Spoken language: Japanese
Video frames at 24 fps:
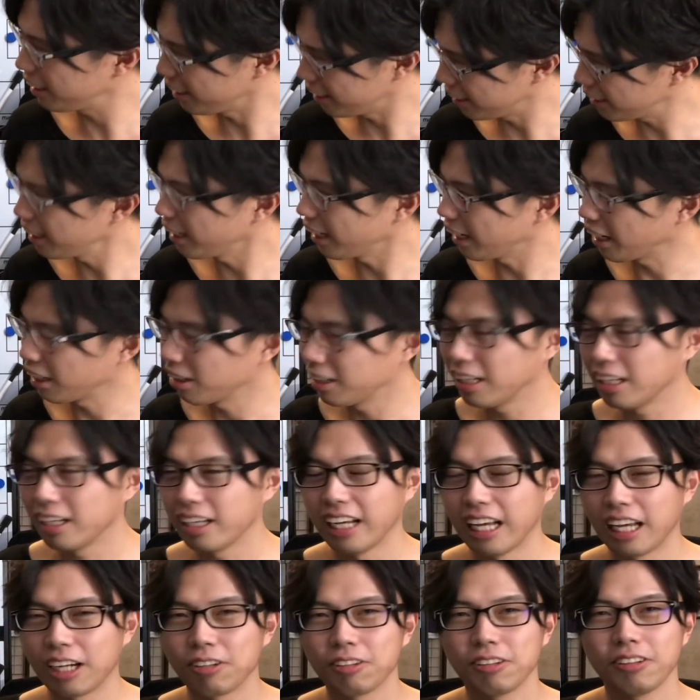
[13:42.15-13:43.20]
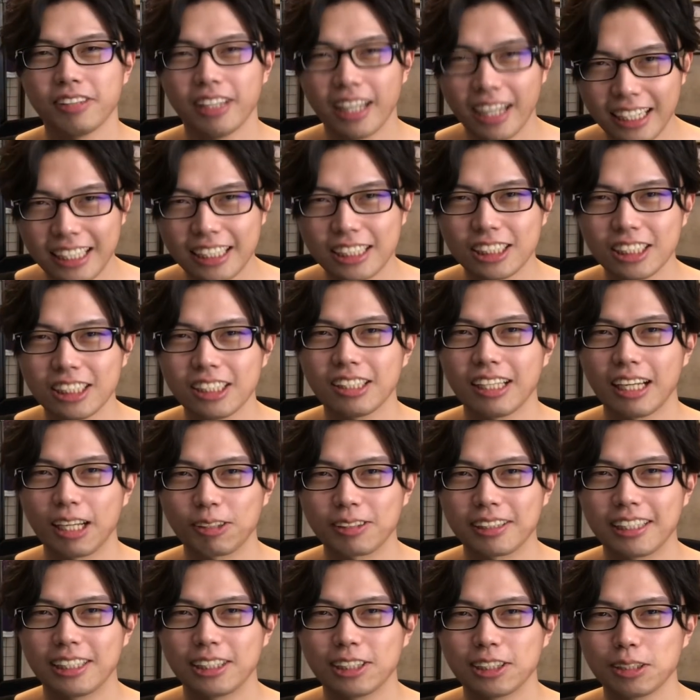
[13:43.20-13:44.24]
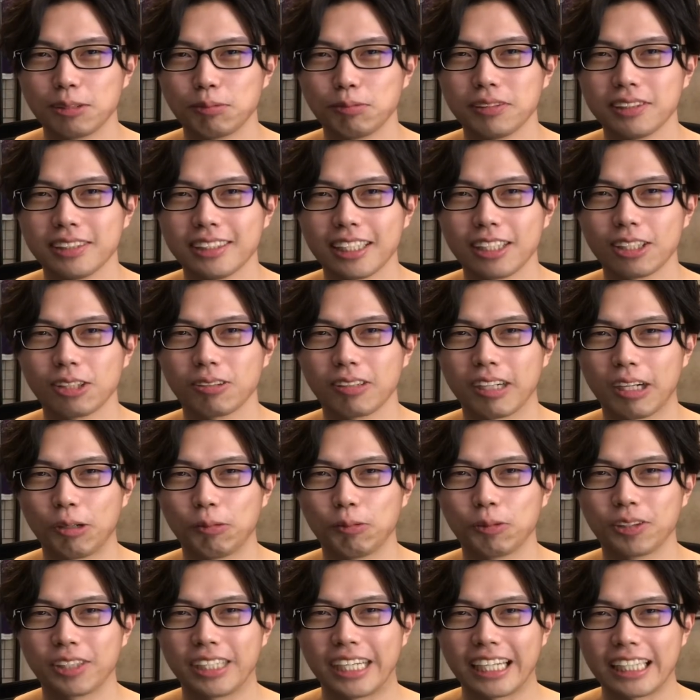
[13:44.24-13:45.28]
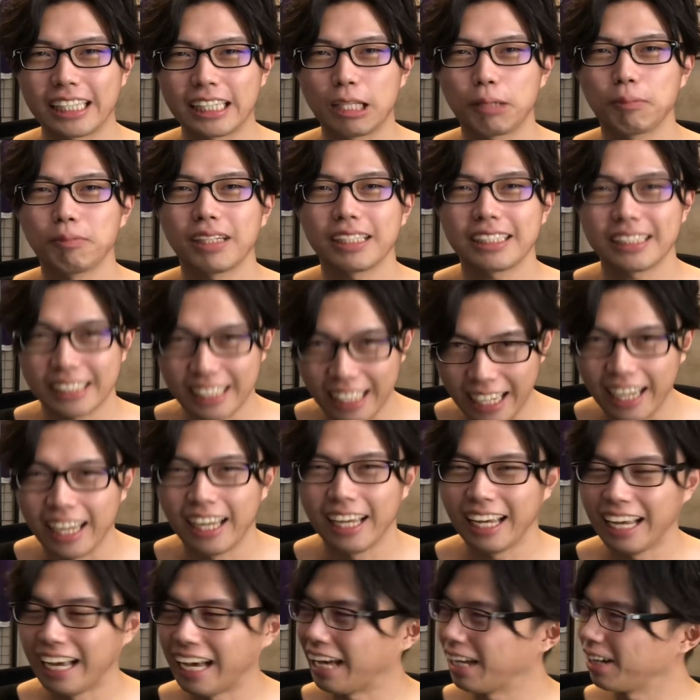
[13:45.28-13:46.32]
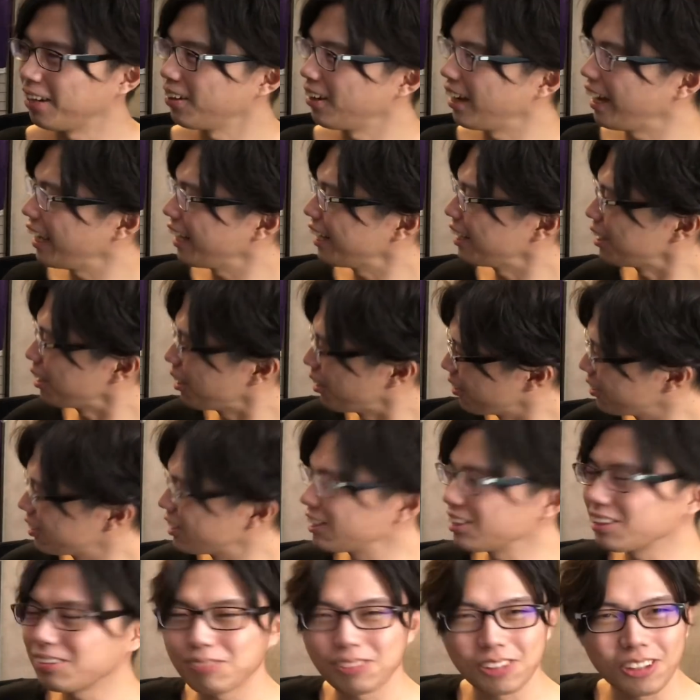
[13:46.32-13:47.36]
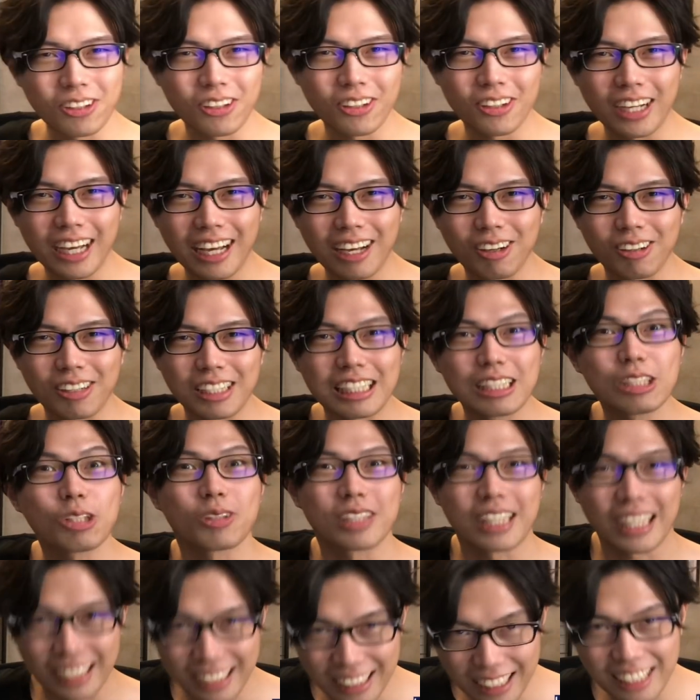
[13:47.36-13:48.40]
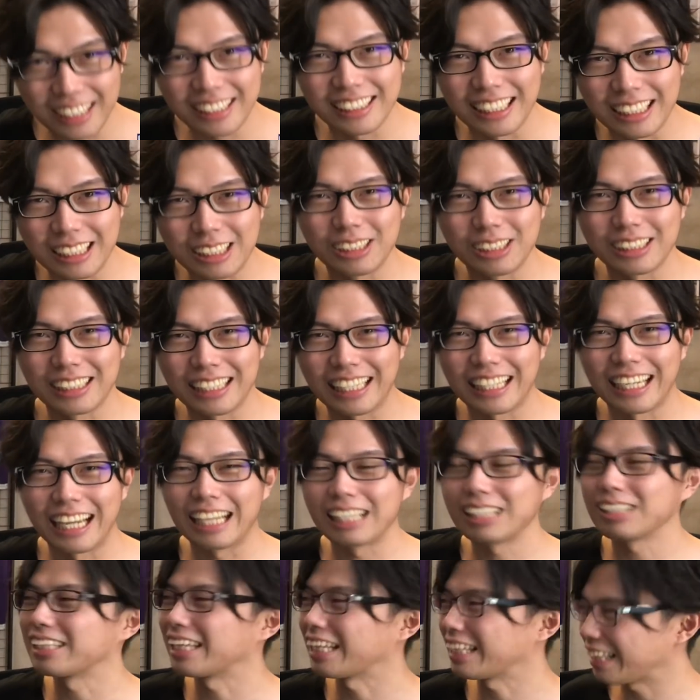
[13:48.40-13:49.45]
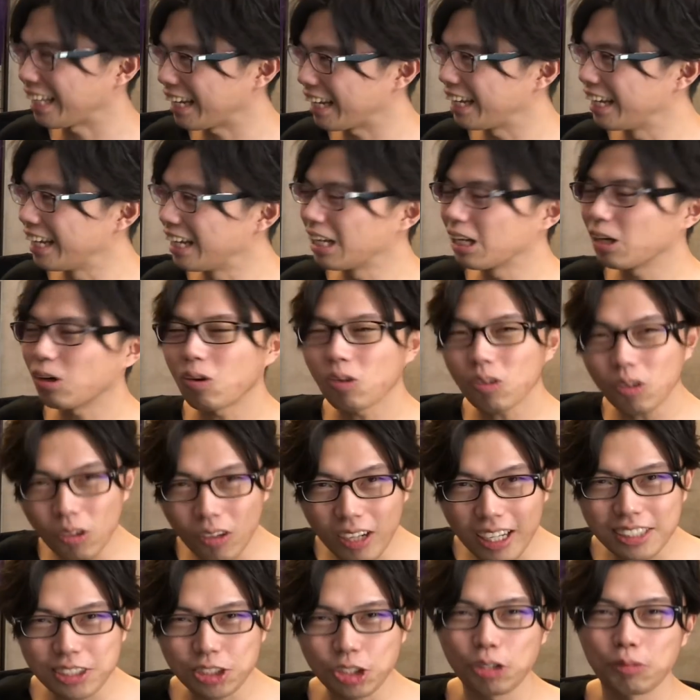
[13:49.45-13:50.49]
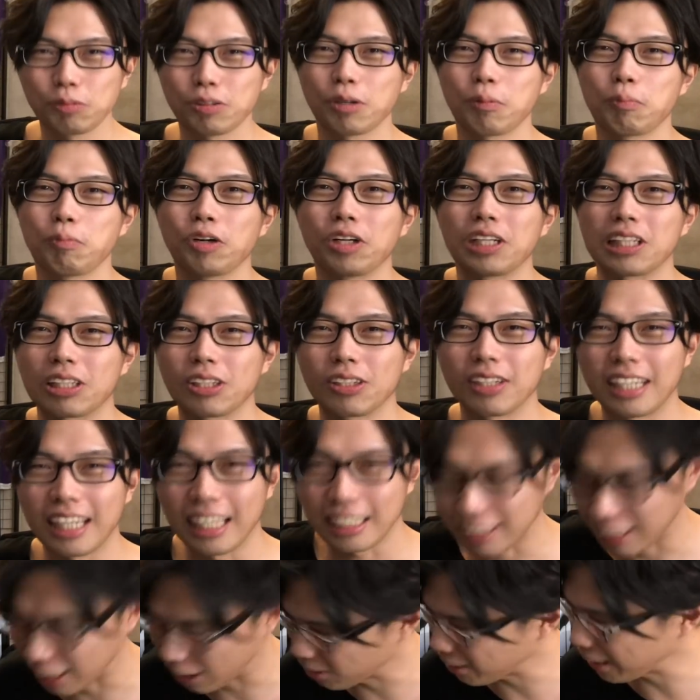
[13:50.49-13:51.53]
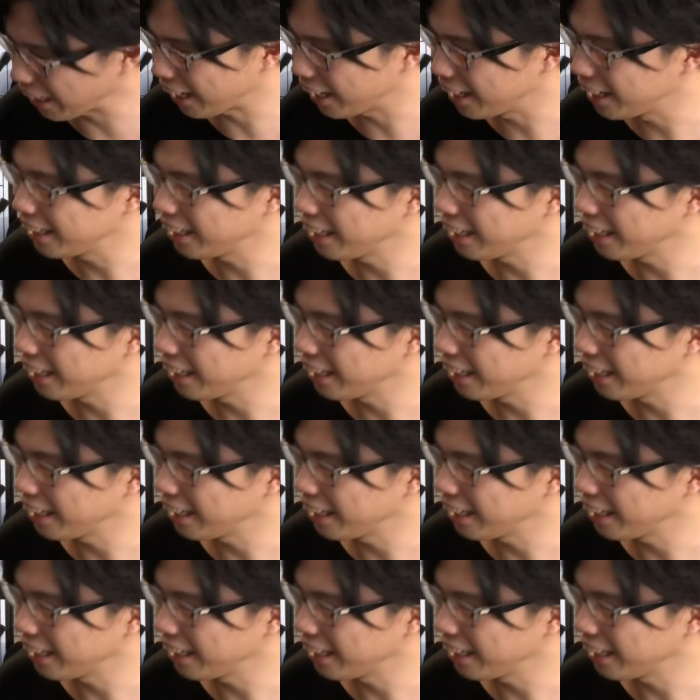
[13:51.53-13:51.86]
い、うん、あの普段きちんとあの戦術分析とかを僕やってまして、あの両チームの、あの意図だったり戦術的な意図だったりここが勝負のポイントになったとか